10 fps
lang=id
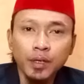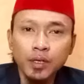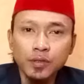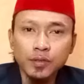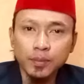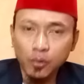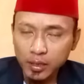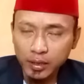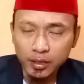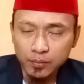Semoga
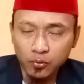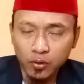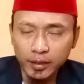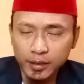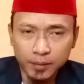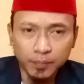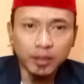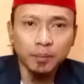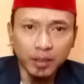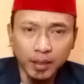kita semua di
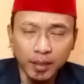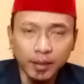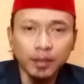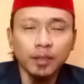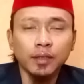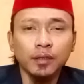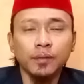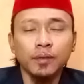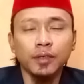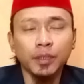kesempatan pada hari ini
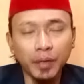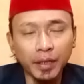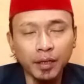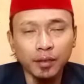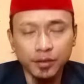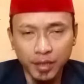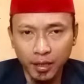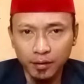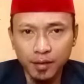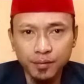diberikan
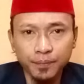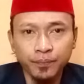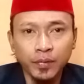kesehatan,